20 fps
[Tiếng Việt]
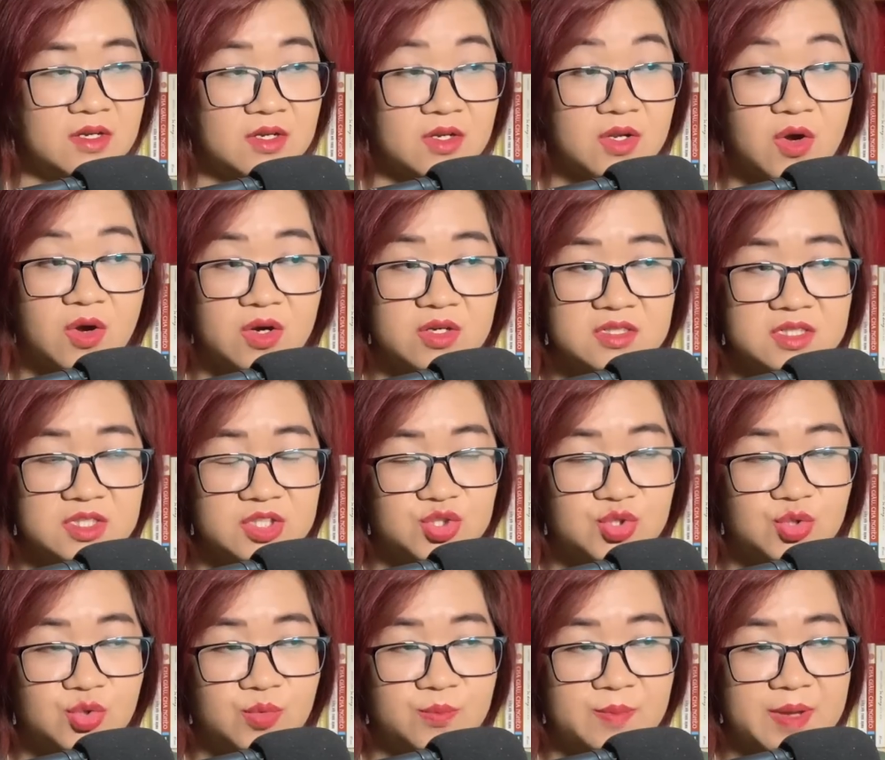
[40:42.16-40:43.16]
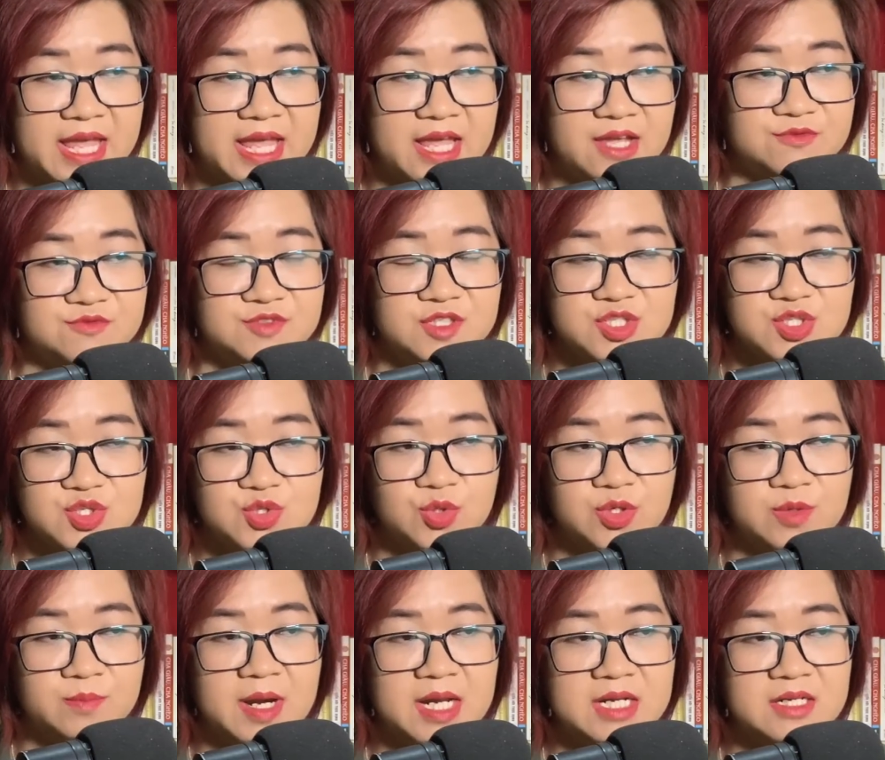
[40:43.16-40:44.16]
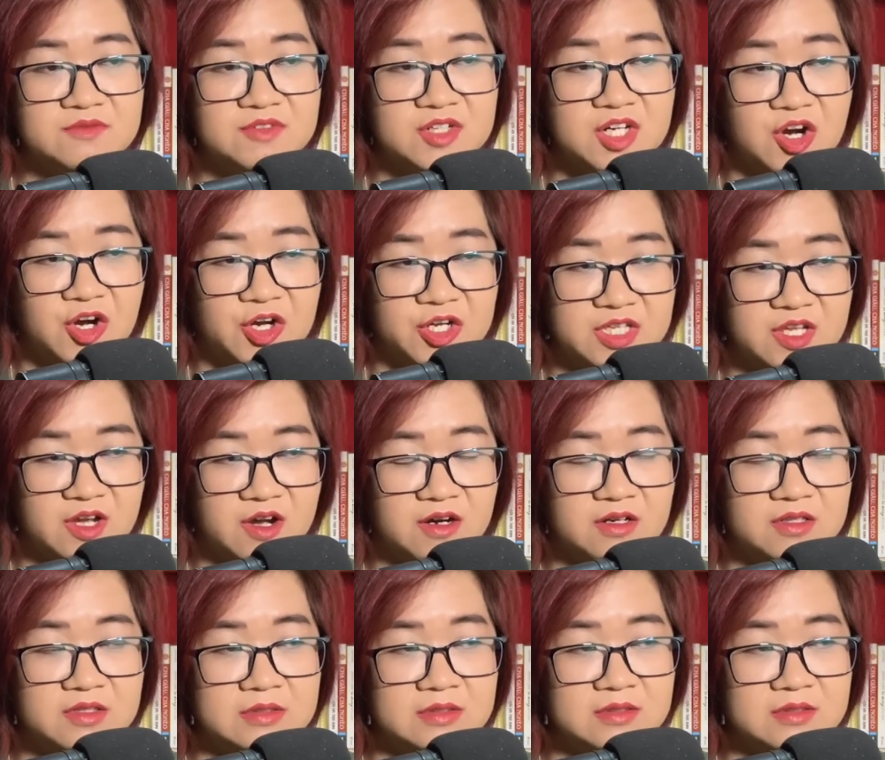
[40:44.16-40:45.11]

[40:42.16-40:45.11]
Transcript: Có người tu ma vừa dụi mắt vừa hỏi nhỏ: